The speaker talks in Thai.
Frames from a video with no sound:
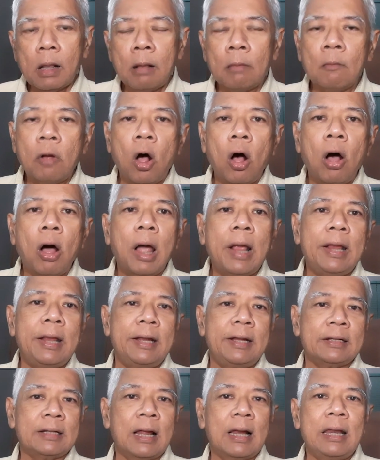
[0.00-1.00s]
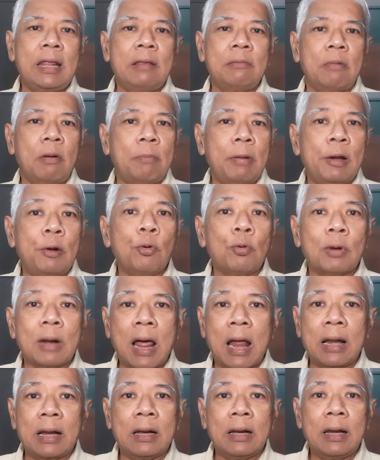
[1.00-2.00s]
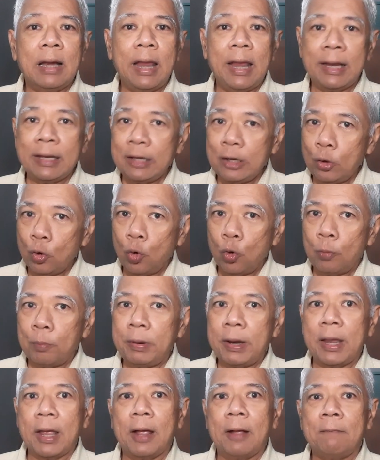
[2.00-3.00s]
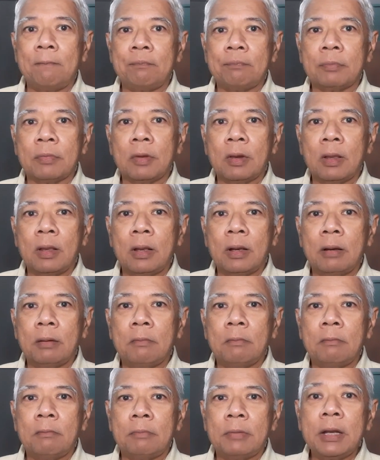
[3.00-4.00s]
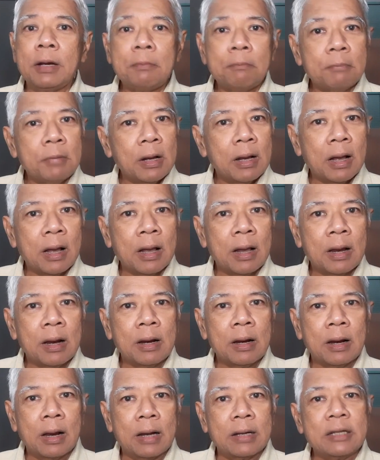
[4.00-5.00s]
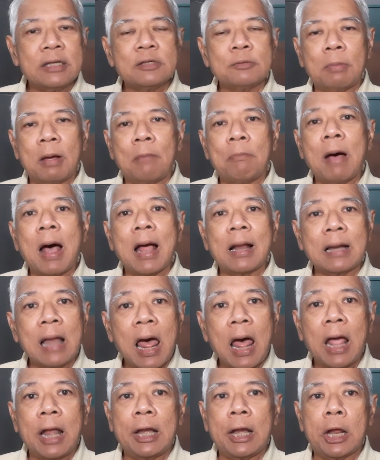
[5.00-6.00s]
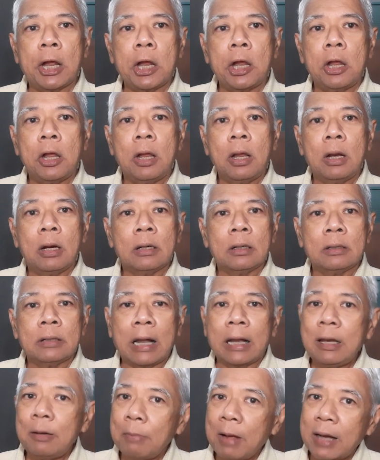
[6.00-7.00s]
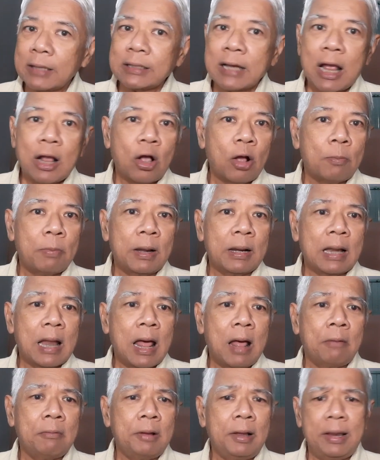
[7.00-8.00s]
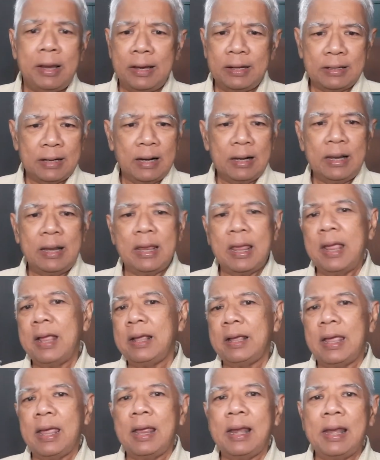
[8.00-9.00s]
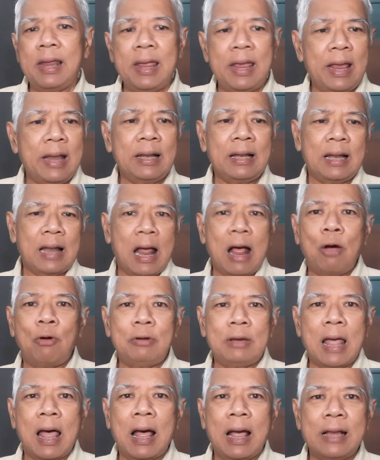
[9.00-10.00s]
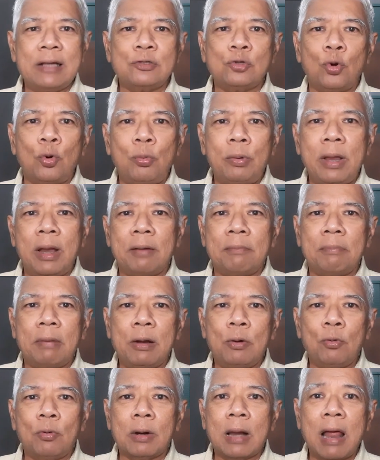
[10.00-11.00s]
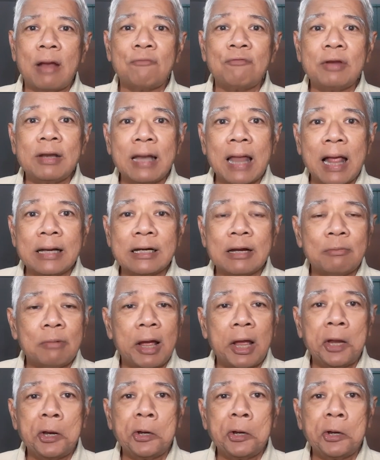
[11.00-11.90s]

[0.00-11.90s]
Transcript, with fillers: พอไอ้อิตาลีมาไปลุกลานเอธิโอเปียยึดเมืองแอดิสบาบาได้เนี่ยสันนิบาตชาติก็ประนามว่าอิตาลีเองเกเรเอ็นเอาอย่างไอ้โซเวียตไปลุกลานฟินแลนด์ใช่ไหม